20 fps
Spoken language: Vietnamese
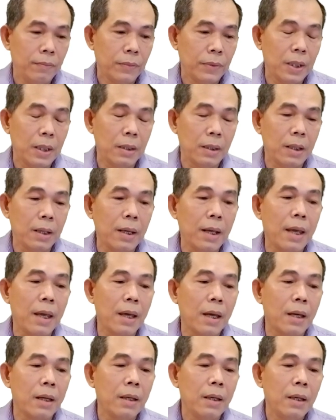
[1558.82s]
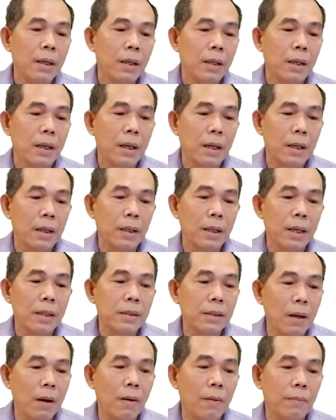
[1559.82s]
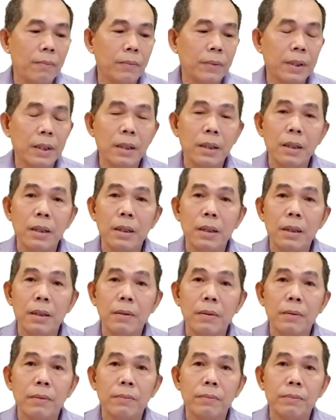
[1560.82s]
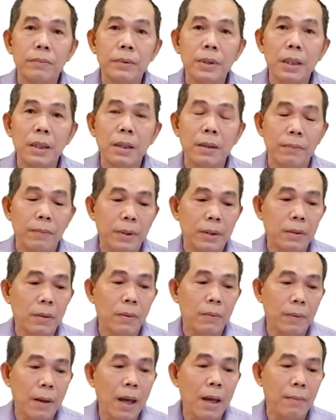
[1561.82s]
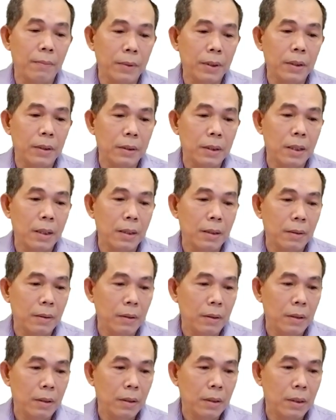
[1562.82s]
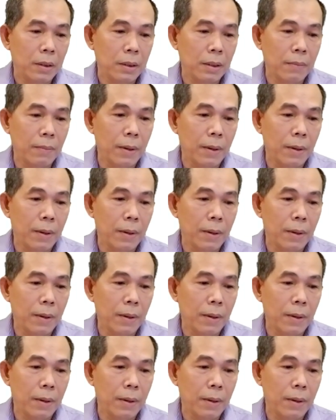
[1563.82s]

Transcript: để là nghe nghe nghe trộm cái cái nhất là về tội phạm đó nha người ta